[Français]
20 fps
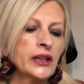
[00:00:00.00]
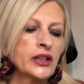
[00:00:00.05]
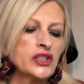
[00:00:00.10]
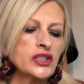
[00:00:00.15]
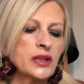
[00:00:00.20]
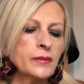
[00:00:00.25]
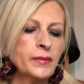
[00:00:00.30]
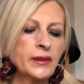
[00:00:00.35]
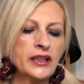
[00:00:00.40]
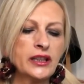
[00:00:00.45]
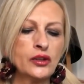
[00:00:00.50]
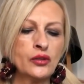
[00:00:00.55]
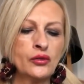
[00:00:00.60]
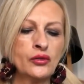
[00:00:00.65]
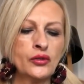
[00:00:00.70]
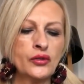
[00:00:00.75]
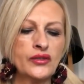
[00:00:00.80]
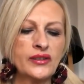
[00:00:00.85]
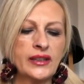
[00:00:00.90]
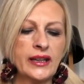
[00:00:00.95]
J'ai pris
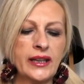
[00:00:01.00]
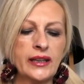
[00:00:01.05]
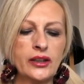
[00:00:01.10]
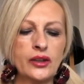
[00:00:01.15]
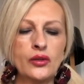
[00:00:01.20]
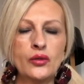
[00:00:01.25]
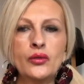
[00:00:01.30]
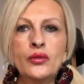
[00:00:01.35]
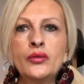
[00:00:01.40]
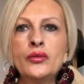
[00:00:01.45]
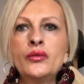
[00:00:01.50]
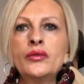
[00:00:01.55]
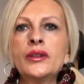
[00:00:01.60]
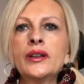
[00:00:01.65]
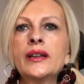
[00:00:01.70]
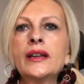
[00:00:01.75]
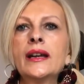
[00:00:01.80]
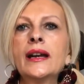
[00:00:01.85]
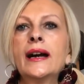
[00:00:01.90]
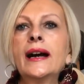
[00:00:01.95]
une taille 1.
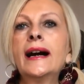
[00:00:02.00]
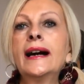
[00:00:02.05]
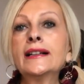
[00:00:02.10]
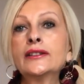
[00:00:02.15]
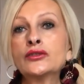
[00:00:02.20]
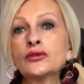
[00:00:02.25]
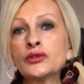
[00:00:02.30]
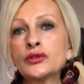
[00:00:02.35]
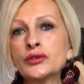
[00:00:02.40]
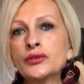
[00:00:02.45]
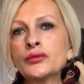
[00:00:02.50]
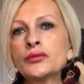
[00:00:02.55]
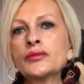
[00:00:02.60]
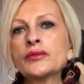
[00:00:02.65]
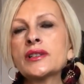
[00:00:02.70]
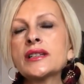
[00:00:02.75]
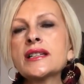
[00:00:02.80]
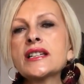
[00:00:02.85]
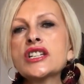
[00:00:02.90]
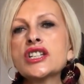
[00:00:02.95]

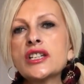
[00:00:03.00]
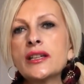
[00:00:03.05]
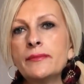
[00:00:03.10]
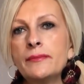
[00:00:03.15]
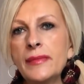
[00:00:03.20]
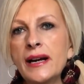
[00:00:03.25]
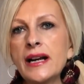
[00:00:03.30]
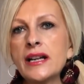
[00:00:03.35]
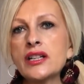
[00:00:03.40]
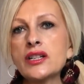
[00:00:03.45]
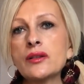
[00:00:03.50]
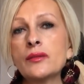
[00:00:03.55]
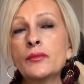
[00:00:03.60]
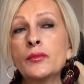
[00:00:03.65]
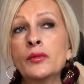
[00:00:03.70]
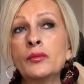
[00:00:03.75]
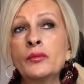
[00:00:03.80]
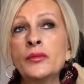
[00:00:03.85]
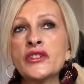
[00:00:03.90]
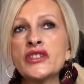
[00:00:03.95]
Attention, chez Bash,
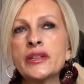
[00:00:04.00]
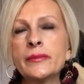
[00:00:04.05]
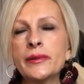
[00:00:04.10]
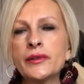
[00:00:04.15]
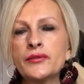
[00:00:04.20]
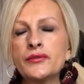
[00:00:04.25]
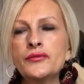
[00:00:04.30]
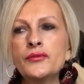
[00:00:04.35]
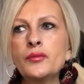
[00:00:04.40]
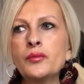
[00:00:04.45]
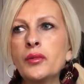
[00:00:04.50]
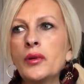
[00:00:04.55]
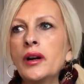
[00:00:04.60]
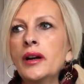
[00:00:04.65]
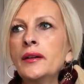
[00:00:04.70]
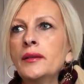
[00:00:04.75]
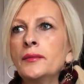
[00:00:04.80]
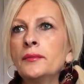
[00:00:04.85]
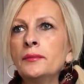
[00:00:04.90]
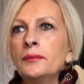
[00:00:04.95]
bon, moi, j'ai perdu du
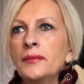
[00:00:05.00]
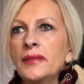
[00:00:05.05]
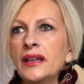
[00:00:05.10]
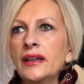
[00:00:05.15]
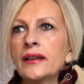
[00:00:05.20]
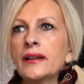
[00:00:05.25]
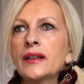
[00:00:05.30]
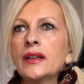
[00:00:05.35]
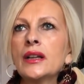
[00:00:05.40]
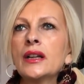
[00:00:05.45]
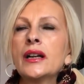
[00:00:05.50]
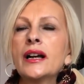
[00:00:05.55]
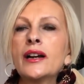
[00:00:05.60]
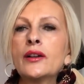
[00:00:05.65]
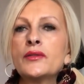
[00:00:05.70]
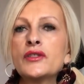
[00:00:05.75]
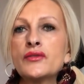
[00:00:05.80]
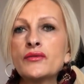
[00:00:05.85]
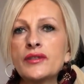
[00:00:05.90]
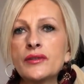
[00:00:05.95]
poids. Mais,
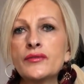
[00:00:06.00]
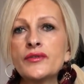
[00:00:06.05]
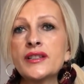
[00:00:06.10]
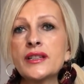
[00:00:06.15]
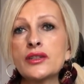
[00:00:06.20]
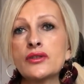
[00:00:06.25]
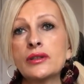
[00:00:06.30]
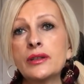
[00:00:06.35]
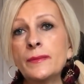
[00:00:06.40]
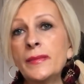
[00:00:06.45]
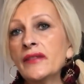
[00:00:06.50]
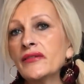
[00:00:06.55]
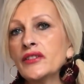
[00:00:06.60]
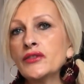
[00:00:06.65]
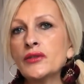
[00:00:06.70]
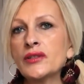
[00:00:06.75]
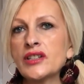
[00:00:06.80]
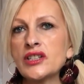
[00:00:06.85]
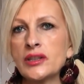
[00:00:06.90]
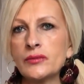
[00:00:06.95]
ah oui, je voulais vous dire, je n'ai pas fait
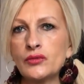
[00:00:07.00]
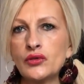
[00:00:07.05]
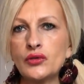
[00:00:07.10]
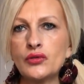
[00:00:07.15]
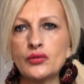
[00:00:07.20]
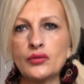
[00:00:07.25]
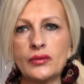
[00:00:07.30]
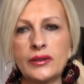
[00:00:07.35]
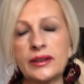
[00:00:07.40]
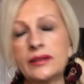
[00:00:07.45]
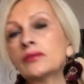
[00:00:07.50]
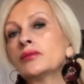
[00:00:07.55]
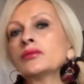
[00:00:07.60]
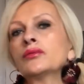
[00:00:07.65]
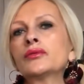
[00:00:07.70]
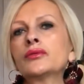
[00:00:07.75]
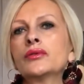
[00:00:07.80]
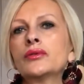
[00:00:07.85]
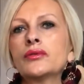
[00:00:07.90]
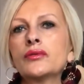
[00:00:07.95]
de régime du tout. Hein.
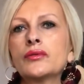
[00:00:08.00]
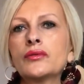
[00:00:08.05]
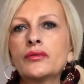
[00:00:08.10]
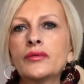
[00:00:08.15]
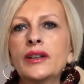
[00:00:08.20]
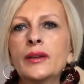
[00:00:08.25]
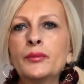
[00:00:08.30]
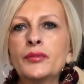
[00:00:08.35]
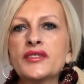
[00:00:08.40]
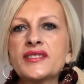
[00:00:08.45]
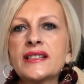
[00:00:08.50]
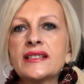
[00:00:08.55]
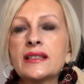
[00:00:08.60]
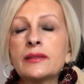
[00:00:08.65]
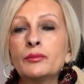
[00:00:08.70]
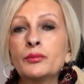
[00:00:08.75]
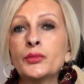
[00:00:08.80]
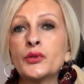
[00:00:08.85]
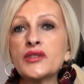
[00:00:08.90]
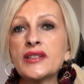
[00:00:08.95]
donc, euh, voilà, pour ça
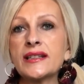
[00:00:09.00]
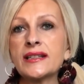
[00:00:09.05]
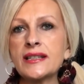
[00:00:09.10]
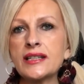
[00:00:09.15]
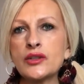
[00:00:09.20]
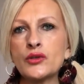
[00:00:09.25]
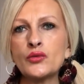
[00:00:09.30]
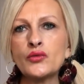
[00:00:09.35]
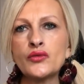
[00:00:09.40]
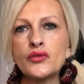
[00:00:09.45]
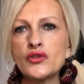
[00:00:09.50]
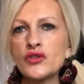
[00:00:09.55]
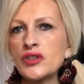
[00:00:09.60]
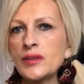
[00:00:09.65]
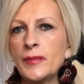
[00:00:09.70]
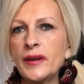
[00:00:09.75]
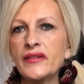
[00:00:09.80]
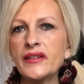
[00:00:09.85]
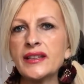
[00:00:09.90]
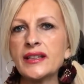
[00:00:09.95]
qui me pose la question. Je
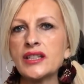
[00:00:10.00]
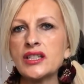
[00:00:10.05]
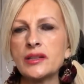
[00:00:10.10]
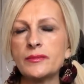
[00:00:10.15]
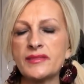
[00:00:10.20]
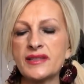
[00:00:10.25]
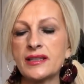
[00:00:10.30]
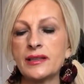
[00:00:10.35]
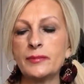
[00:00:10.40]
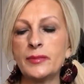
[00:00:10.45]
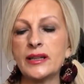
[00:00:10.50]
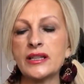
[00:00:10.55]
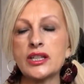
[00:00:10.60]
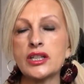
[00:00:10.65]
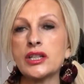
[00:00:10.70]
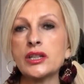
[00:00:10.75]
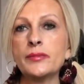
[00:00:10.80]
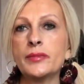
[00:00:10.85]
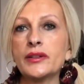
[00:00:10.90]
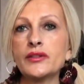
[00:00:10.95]
n'ai pas fait de régime. C'est pareil,
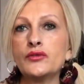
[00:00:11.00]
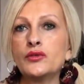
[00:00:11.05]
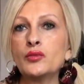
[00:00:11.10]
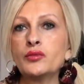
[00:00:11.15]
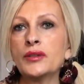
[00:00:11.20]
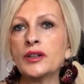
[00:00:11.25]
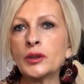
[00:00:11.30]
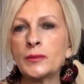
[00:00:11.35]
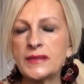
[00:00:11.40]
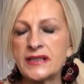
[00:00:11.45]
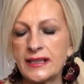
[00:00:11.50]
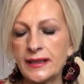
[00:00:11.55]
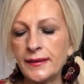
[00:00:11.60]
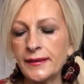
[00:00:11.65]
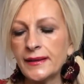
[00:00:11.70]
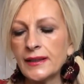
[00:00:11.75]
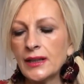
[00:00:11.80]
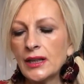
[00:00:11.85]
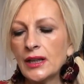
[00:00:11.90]
j'ai perdu du poids comme ça.